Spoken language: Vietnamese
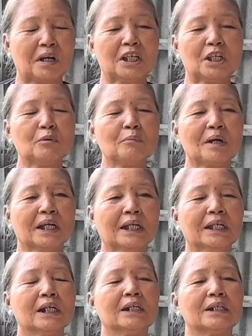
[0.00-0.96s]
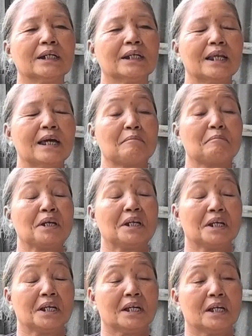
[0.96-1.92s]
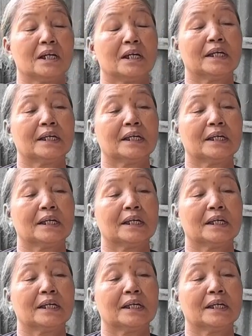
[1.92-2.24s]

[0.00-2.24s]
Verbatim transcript: Mà nếu mà cái người là mình